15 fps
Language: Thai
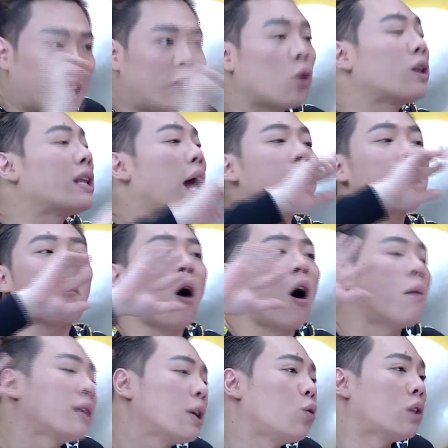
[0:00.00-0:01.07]
ณีนุชเนี่ยพร้อม
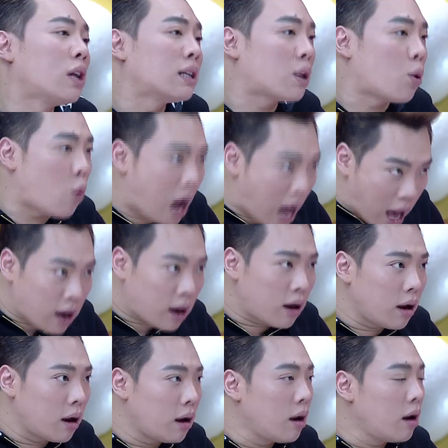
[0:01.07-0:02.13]
จะอยู่สว่าง
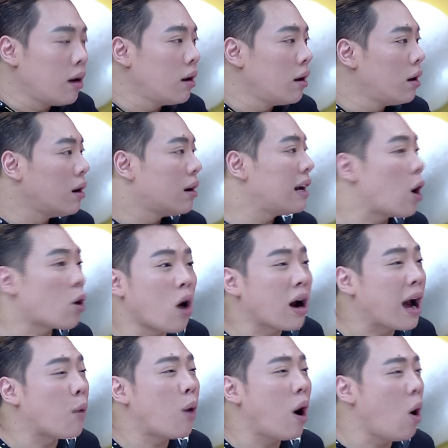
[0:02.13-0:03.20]
สู้แล้วก็
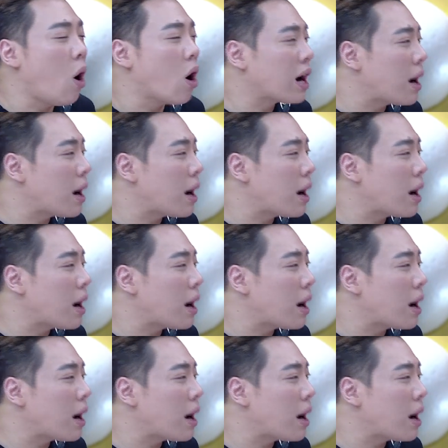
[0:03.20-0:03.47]
คำว่าออก